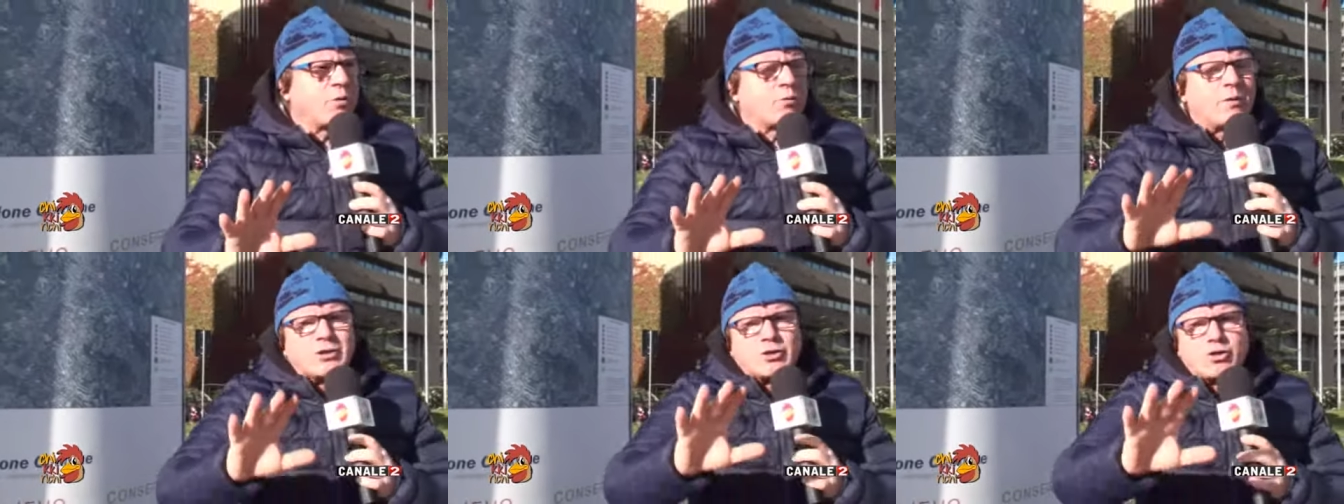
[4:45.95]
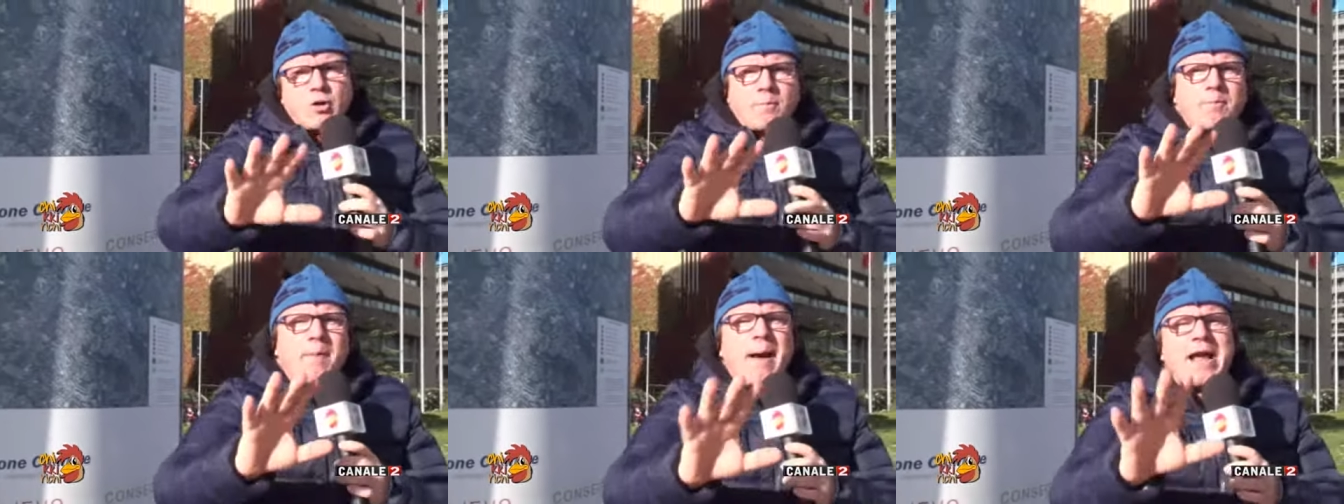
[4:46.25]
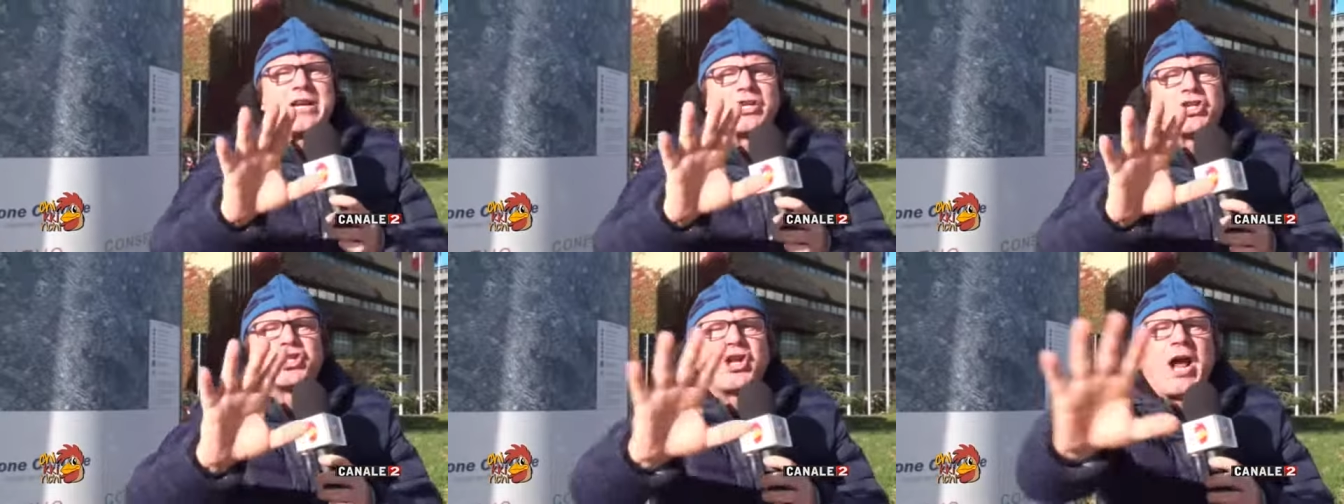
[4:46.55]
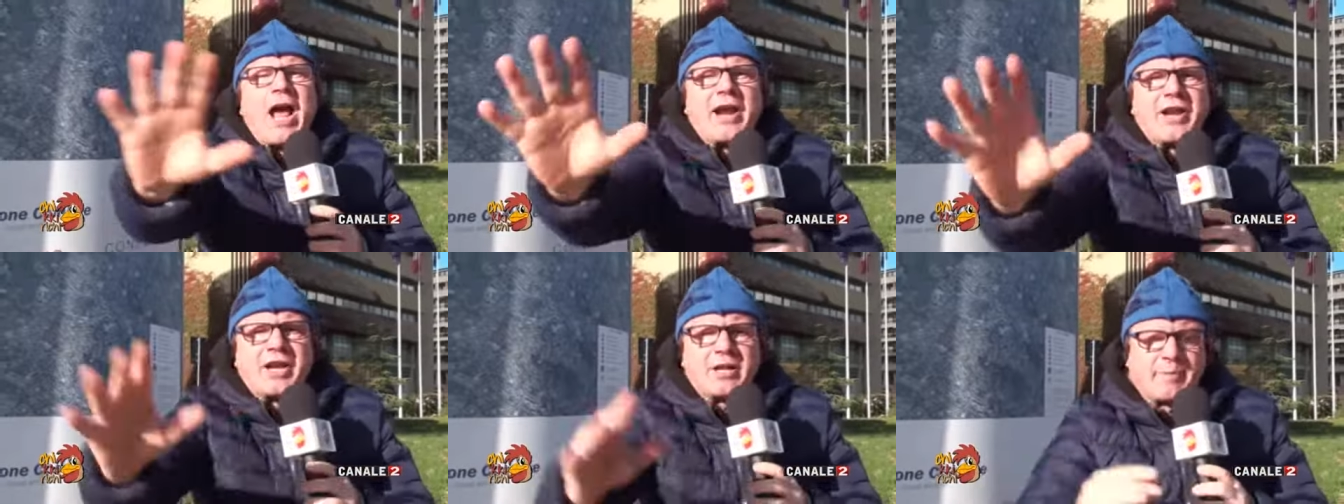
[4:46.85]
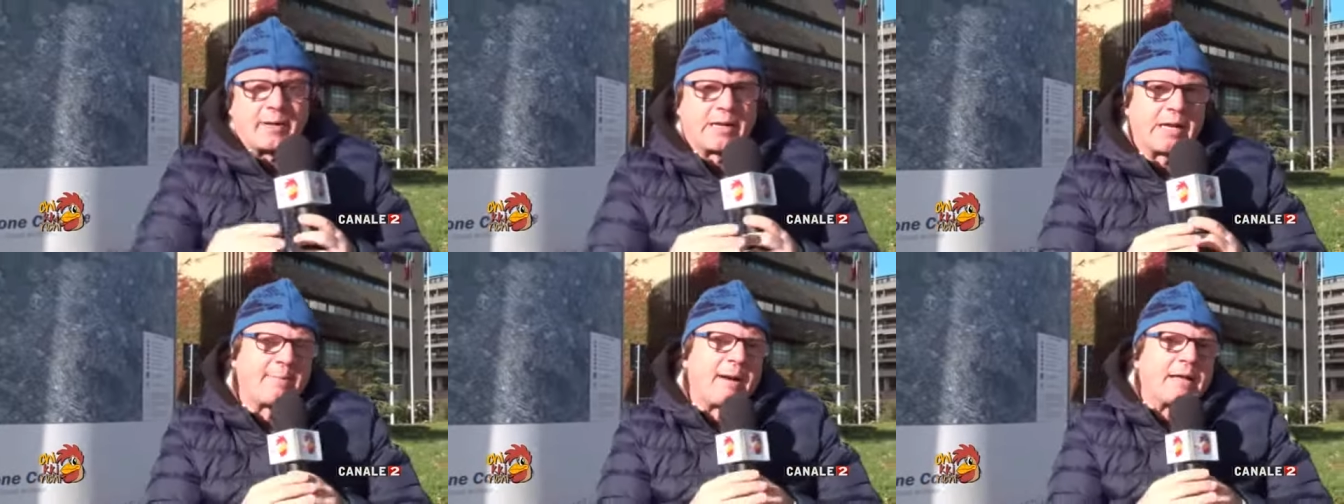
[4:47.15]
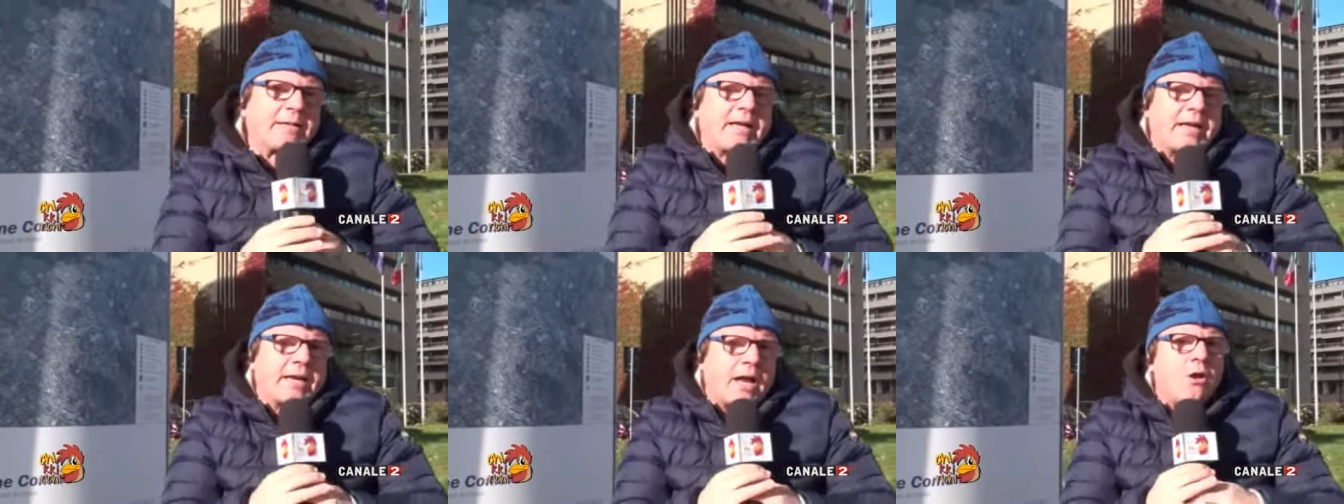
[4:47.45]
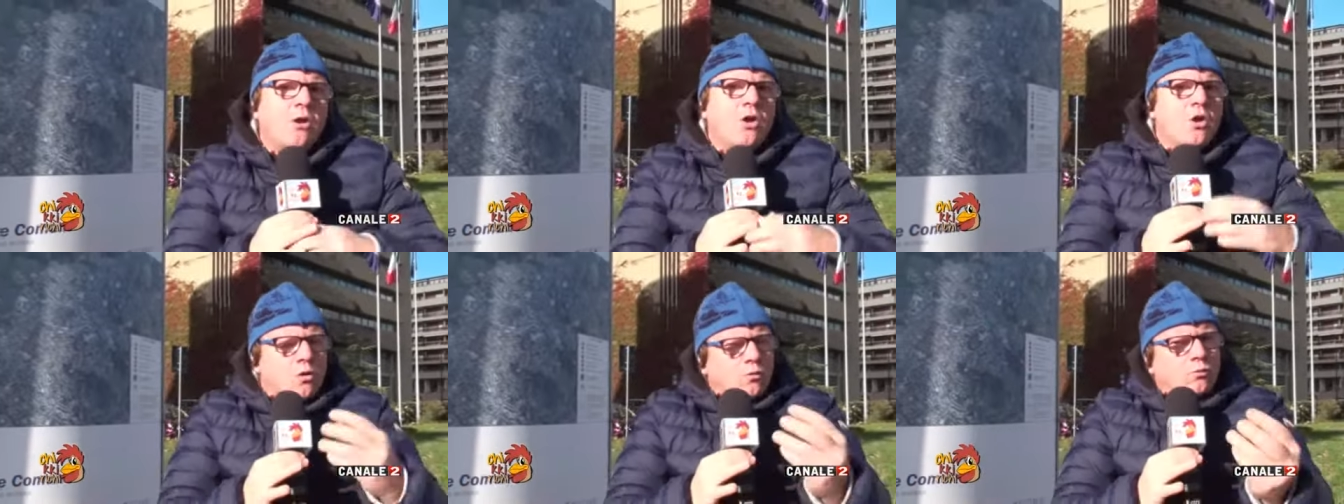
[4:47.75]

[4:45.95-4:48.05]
questo by sharing, perché Matera,